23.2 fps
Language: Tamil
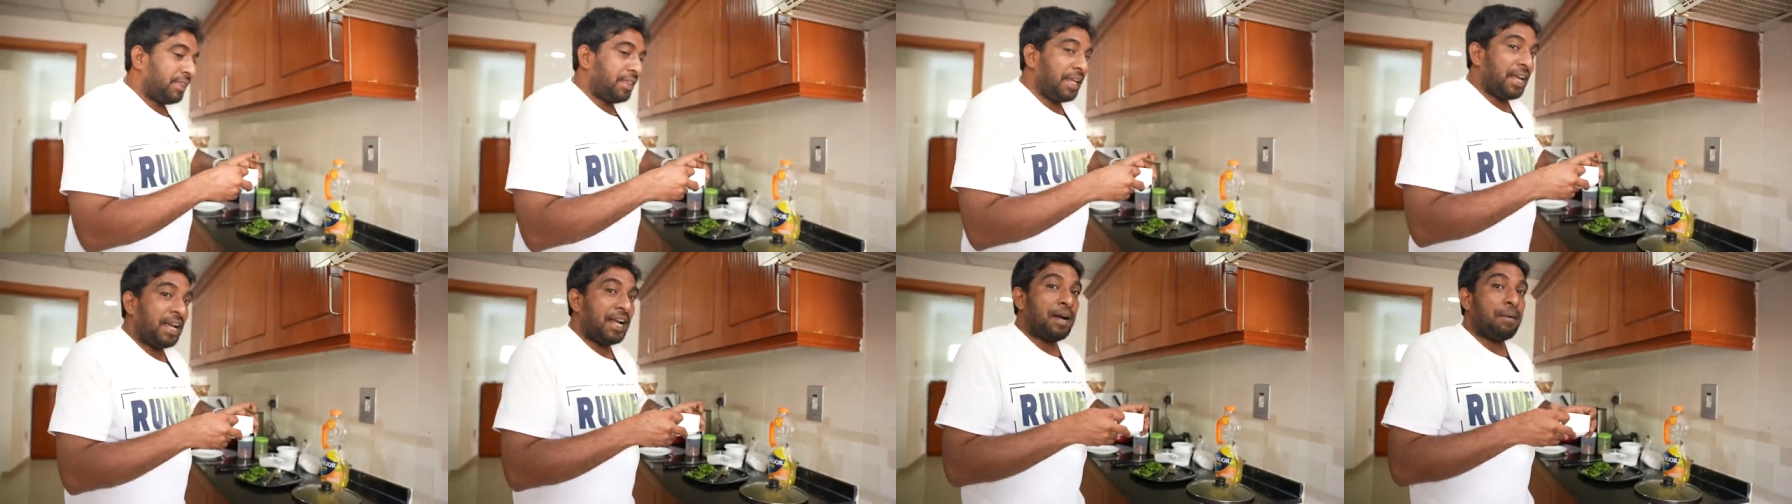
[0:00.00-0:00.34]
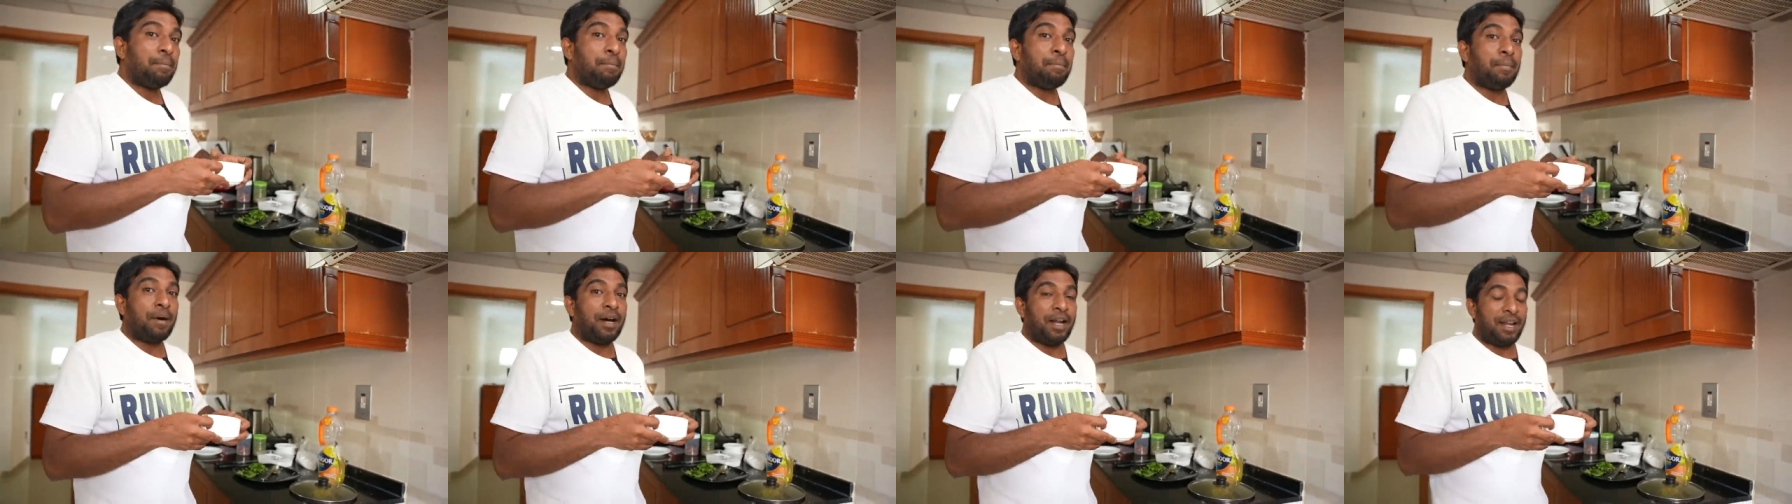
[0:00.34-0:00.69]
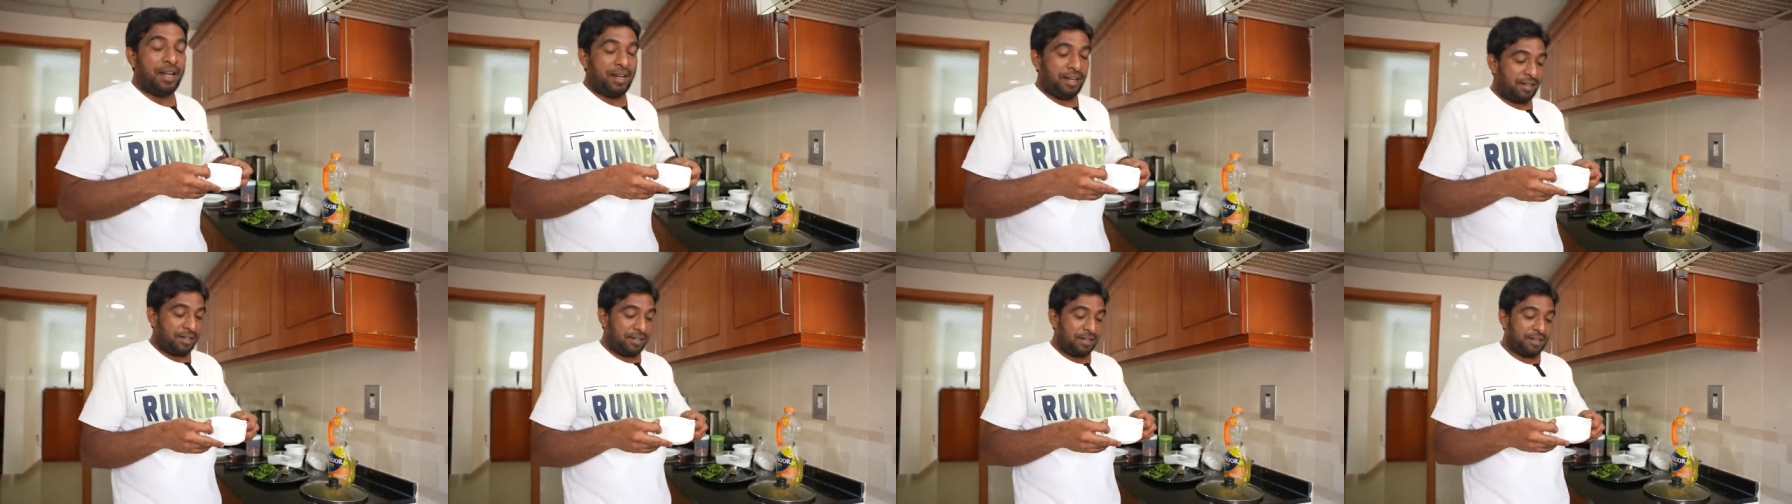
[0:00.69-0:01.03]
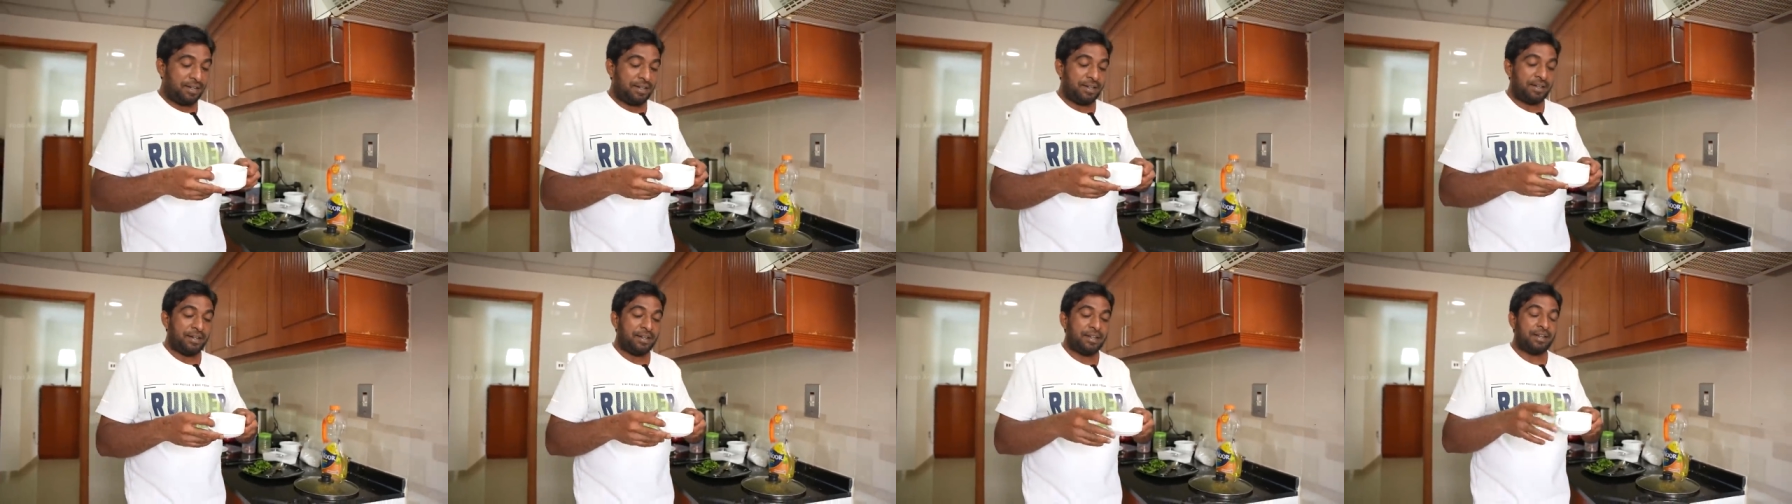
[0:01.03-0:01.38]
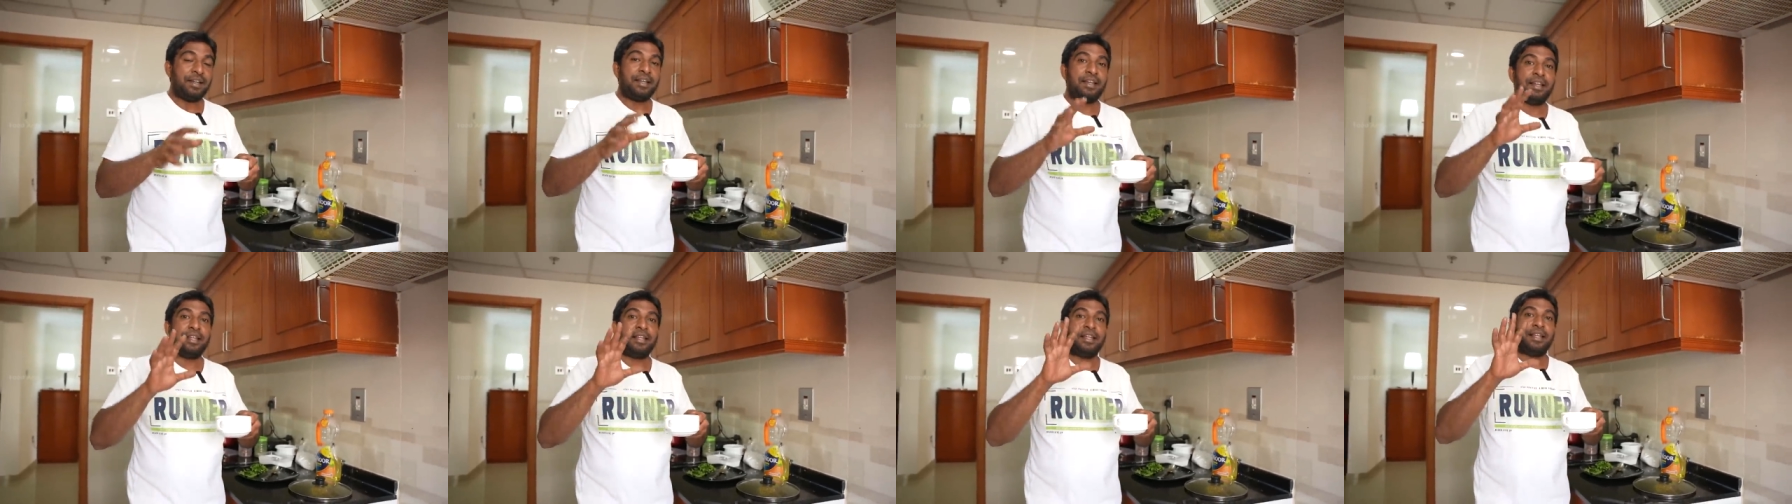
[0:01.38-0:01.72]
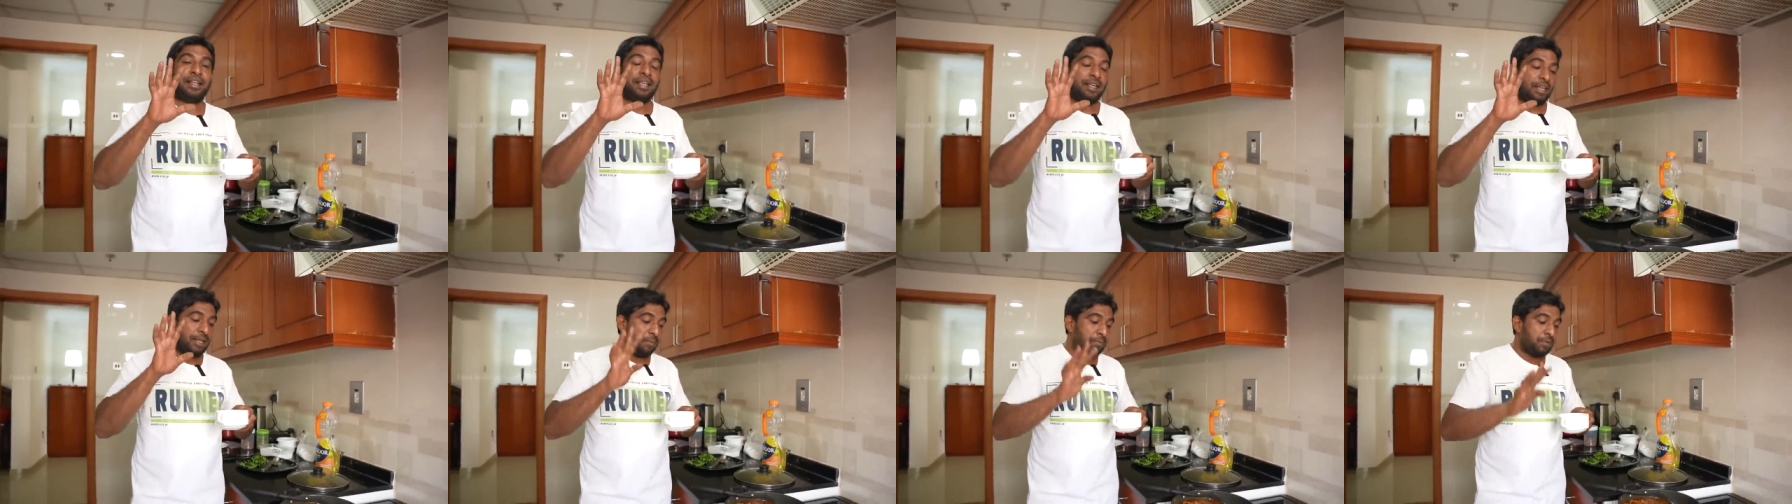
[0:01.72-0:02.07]
தேங்காய் பால்
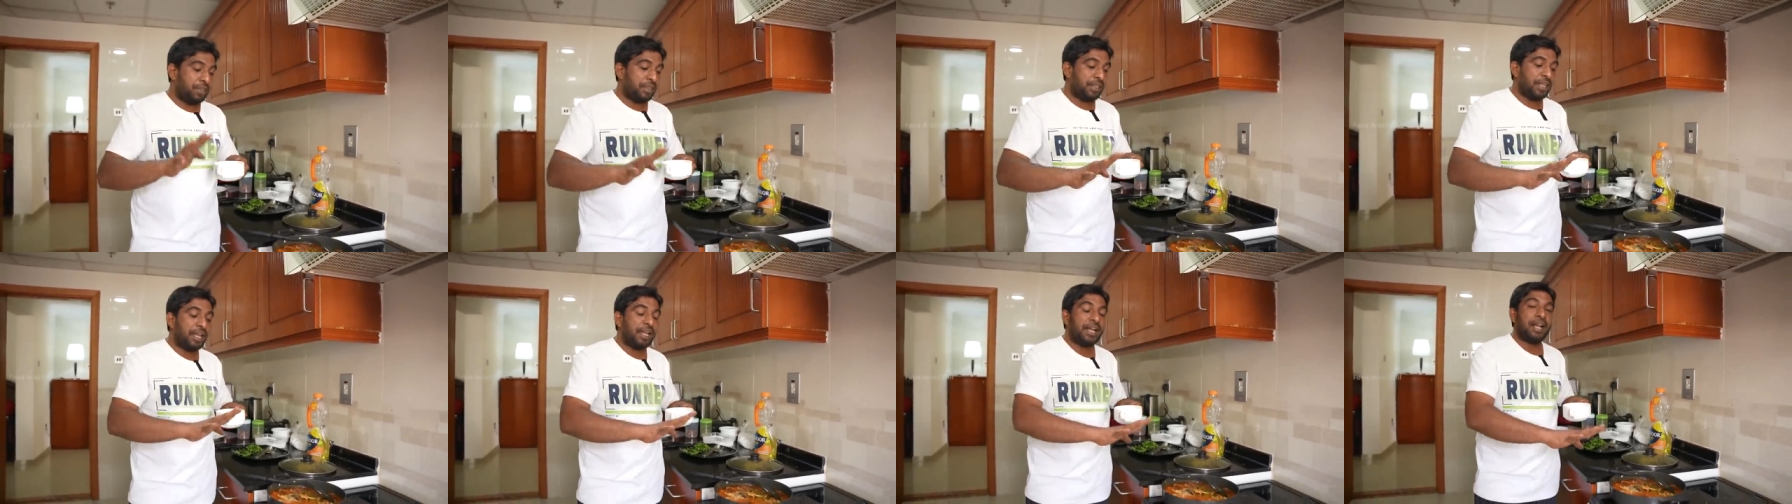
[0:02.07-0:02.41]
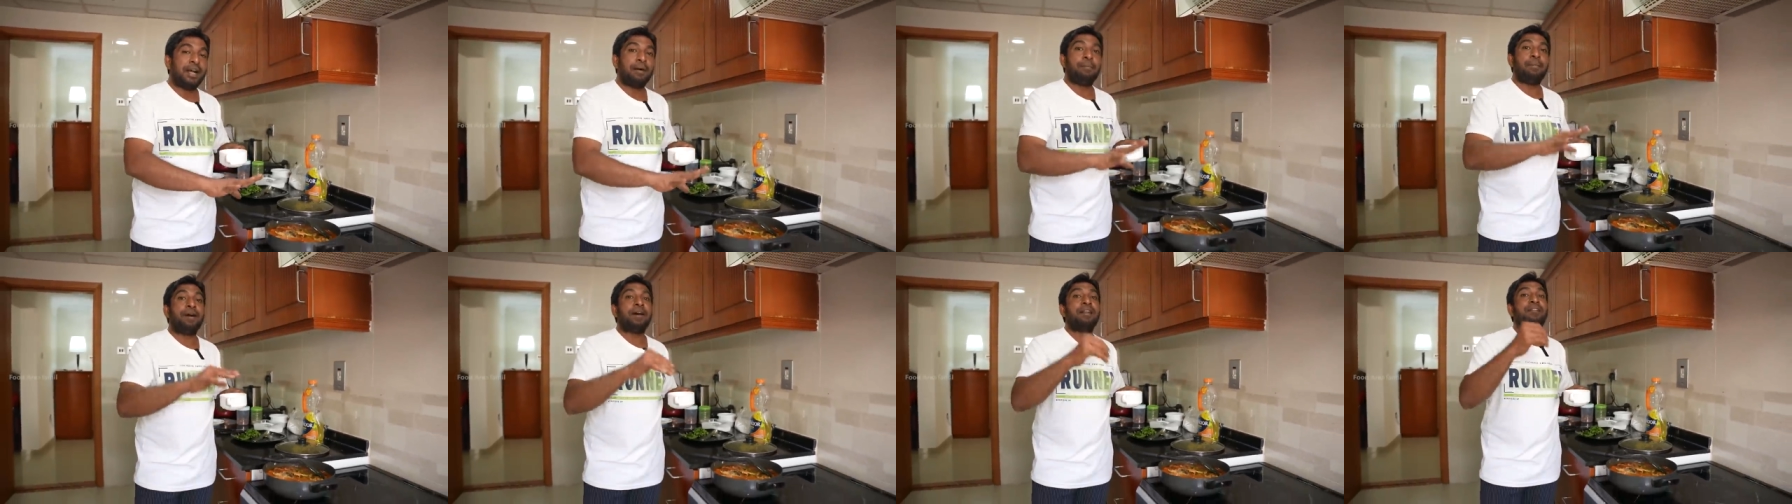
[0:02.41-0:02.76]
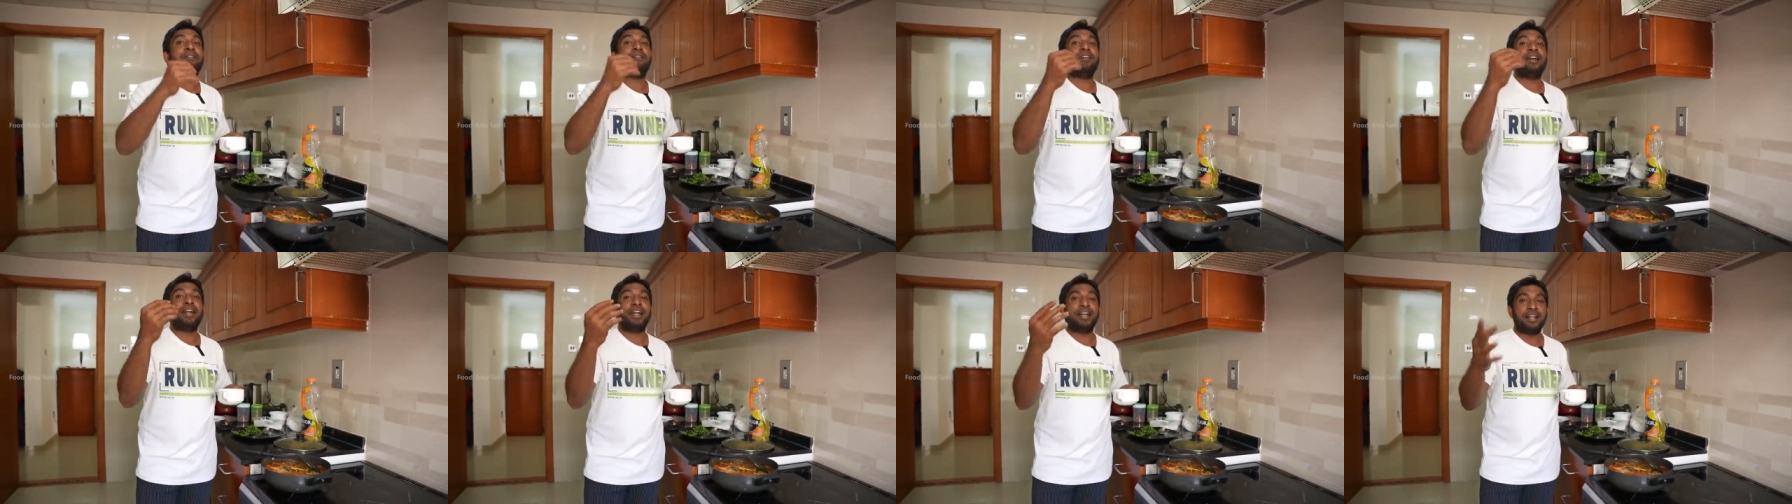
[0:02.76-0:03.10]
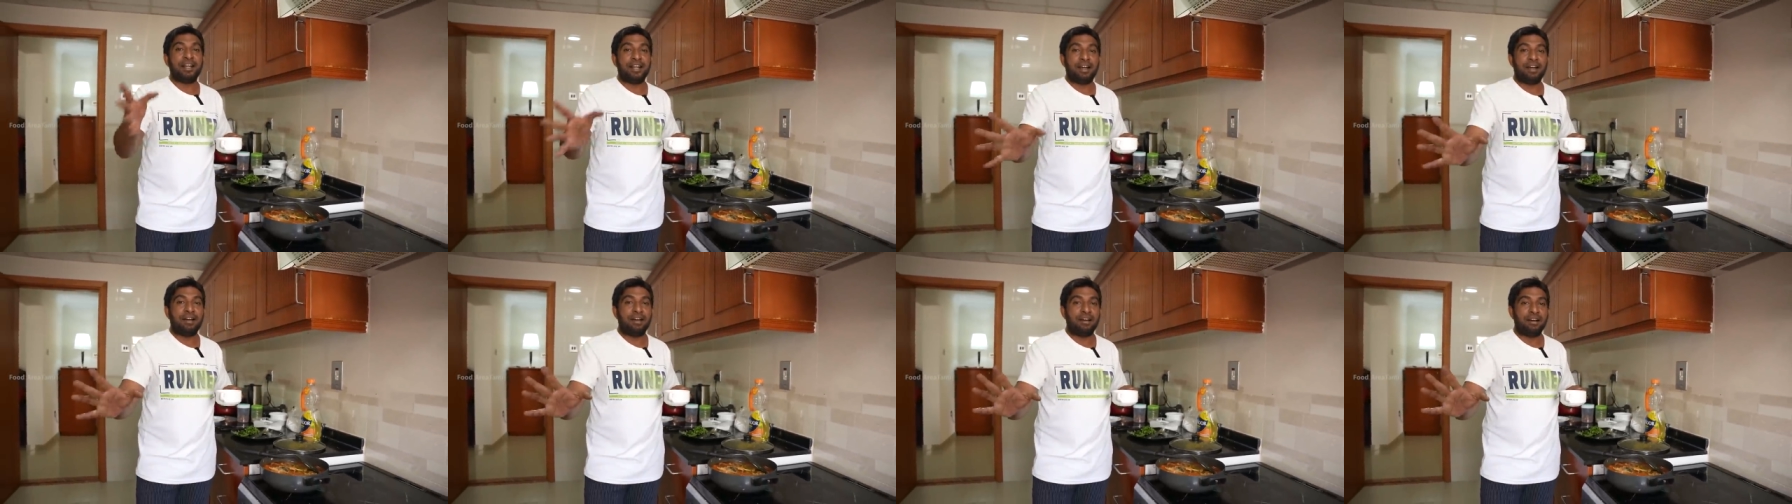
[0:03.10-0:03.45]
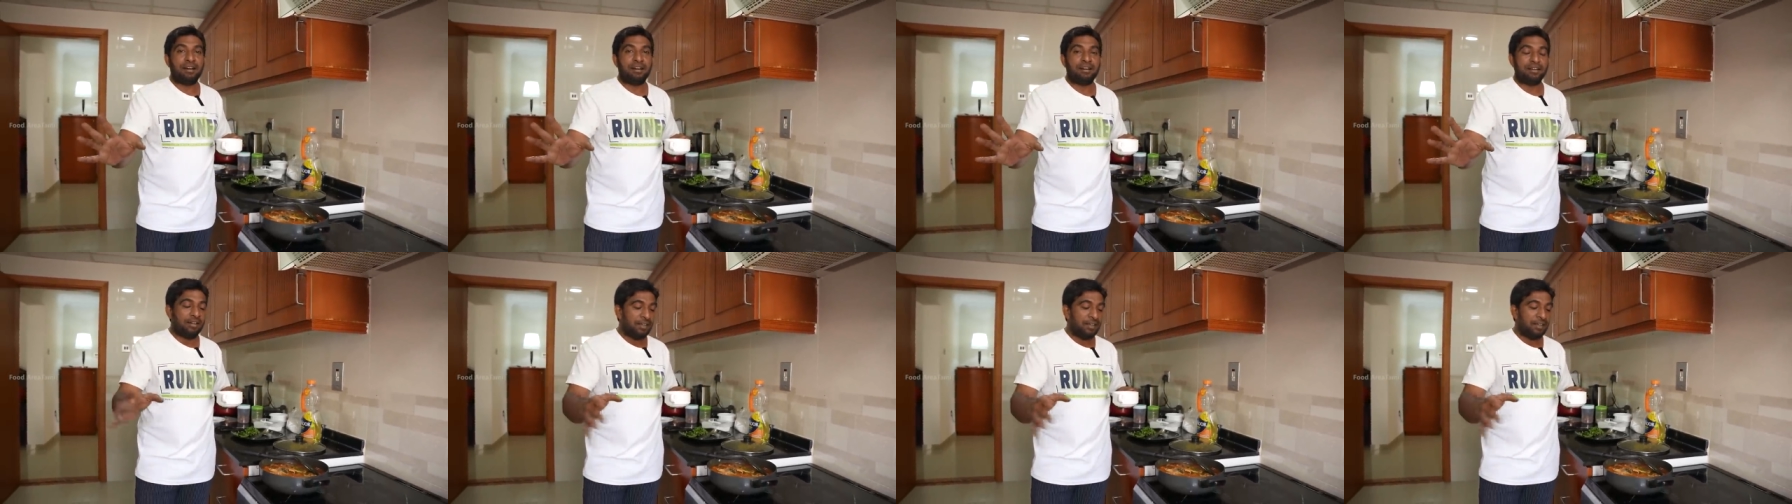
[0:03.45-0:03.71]
தேங்காய் பால் வேண்டாம்